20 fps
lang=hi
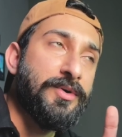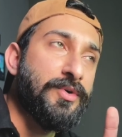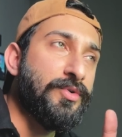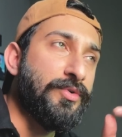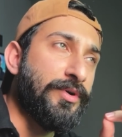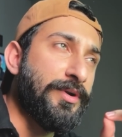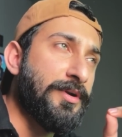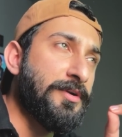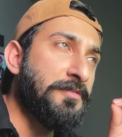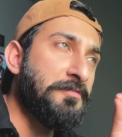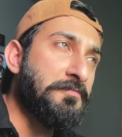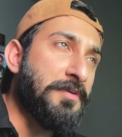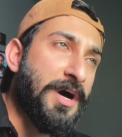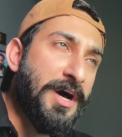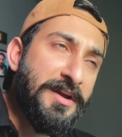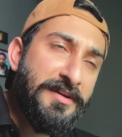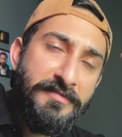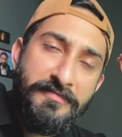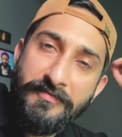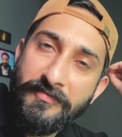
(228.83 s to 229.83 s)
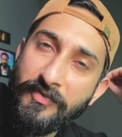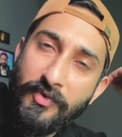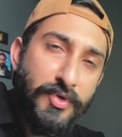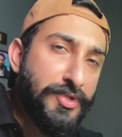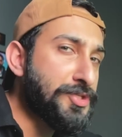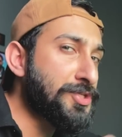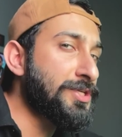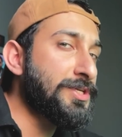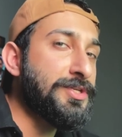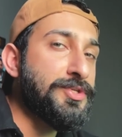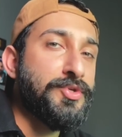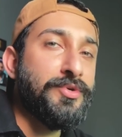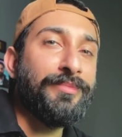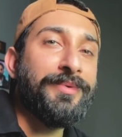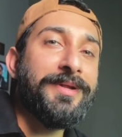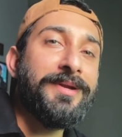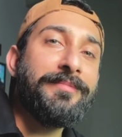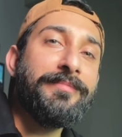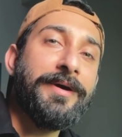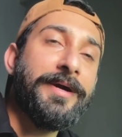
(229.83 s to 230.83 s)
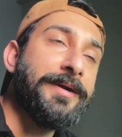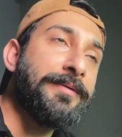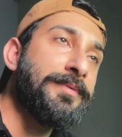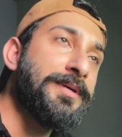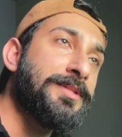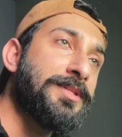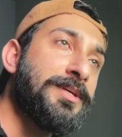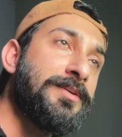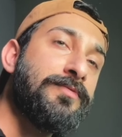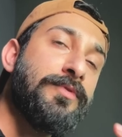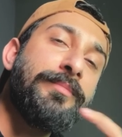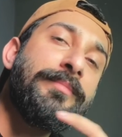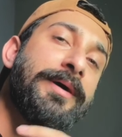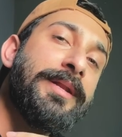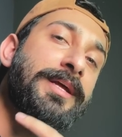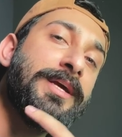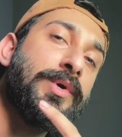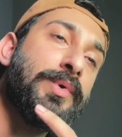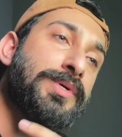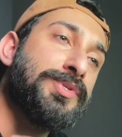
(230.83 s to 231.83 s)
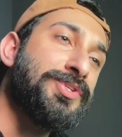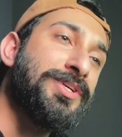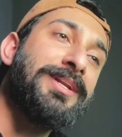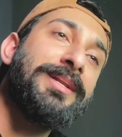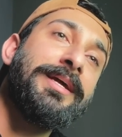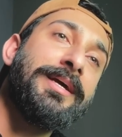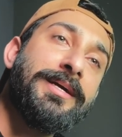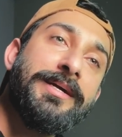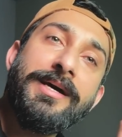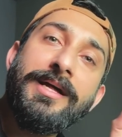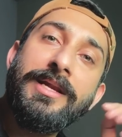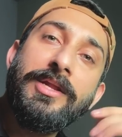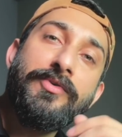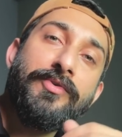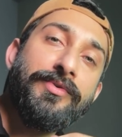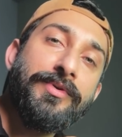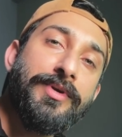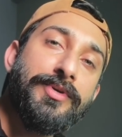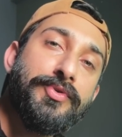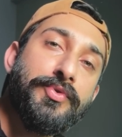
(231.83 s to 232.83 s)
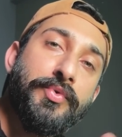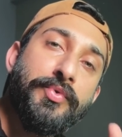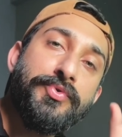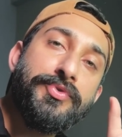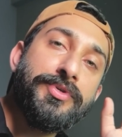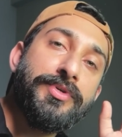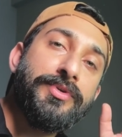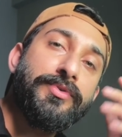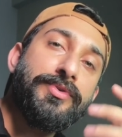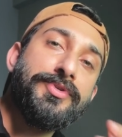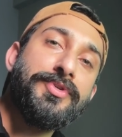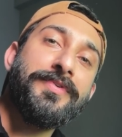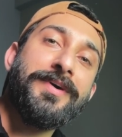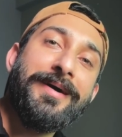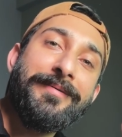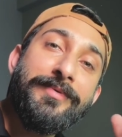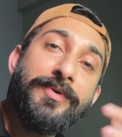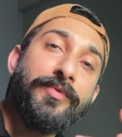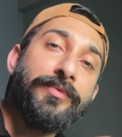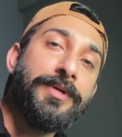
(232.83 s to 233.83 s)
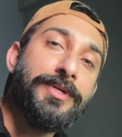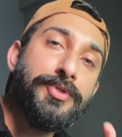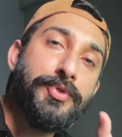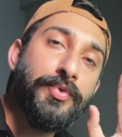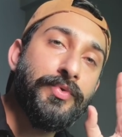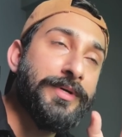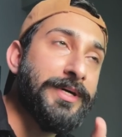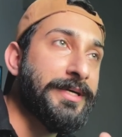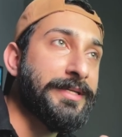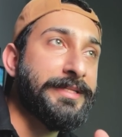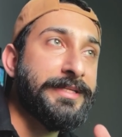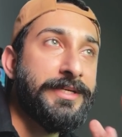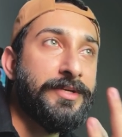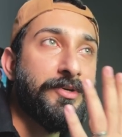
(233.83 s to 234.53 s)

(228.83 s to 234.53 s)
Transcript: और हर वो चीज़ जो मेरे माइंड में थी वो मैंने क्वेश्चन लिख डाले और उनके सोल्यूशन और जवाब ढूंढने शुरू कर दिए